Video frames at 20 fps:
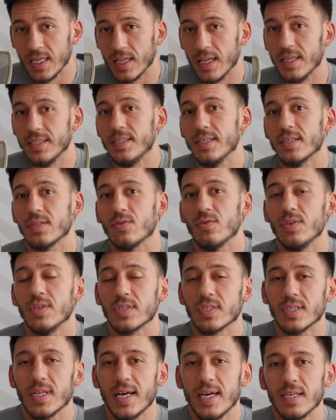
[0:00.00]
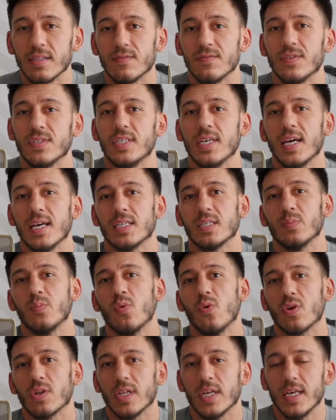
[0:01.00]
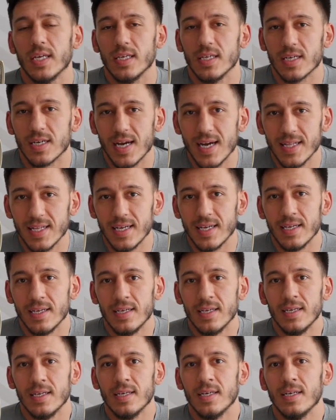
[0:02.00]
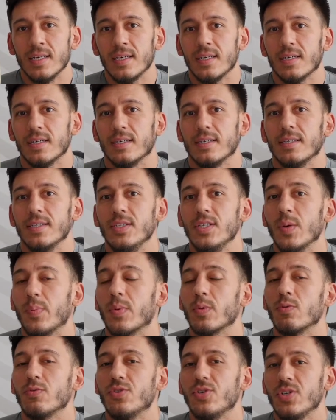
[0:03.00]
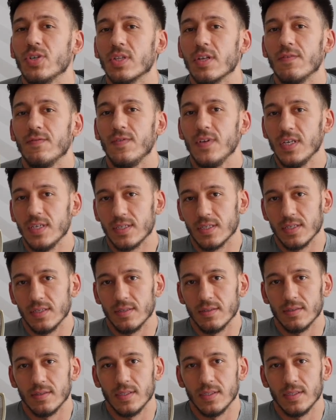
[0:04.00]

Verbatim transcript: Для тех, кто не знает, вся сборная Ирана э, не получила визы.